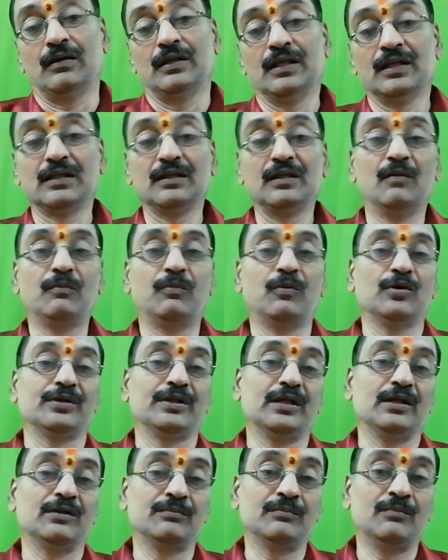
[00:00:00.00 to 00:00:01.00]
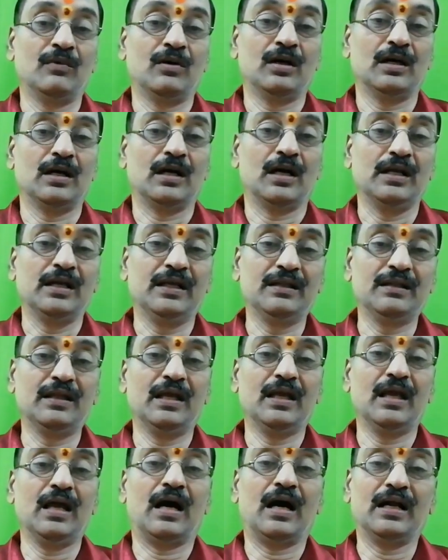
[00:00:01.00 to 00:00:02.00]
இருந்த போதிலும் இது
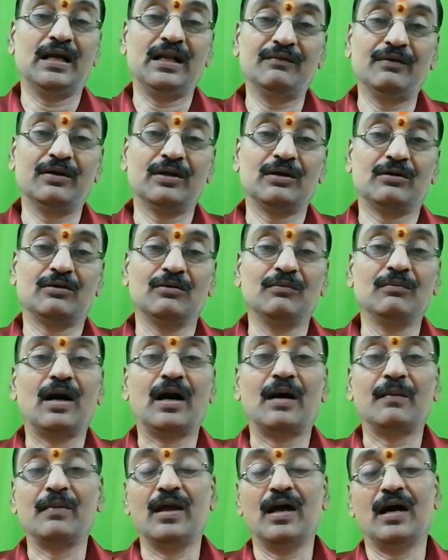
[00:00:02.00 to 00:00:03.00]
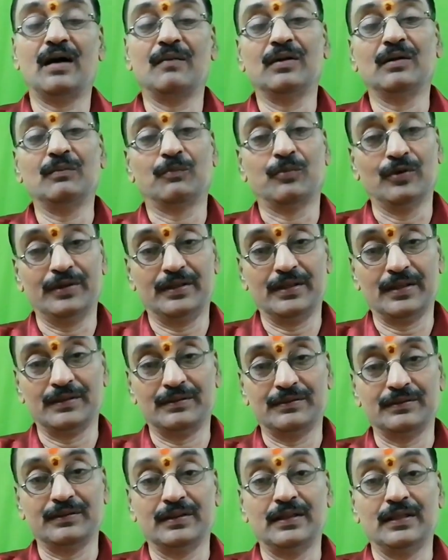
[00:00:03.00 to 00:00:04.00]
அனைவருக்கும் அமையாமல்
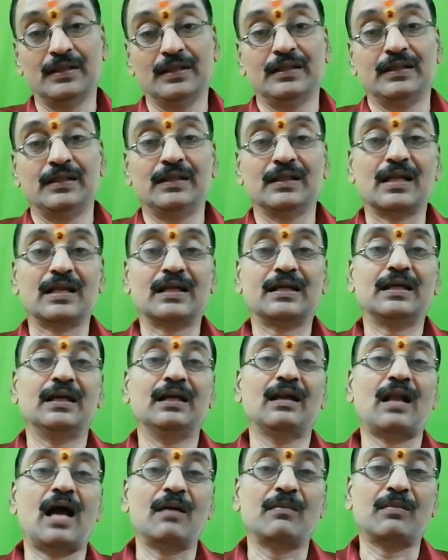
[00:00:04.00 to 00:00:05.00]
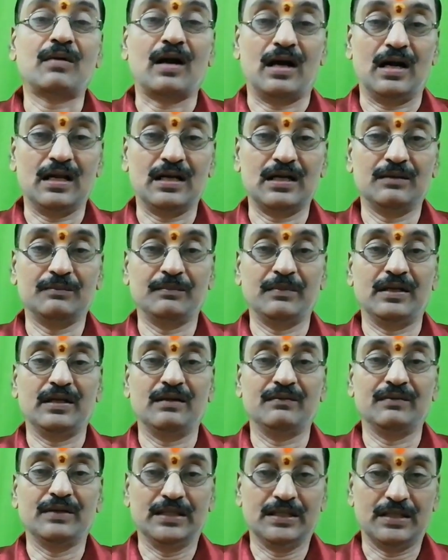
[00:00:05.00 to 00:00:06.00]
போகிறது இதற்கெல்லாம் காரணம்
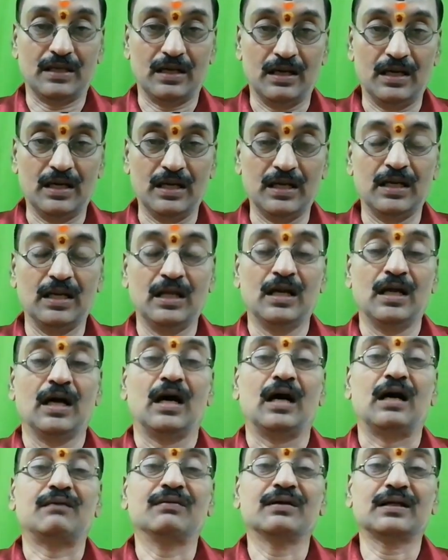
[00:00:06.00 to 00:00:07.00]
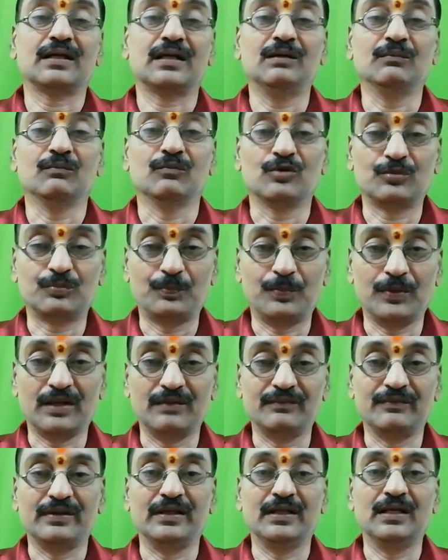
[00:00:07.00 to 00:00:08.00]
என்னவென்றால் அவர்கள்
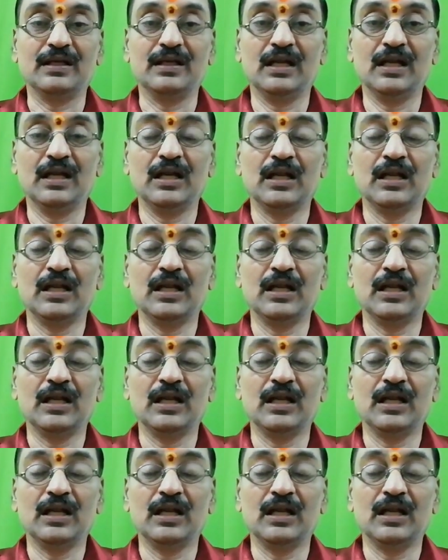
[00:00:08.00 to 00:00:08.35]
முற்பிறவியில்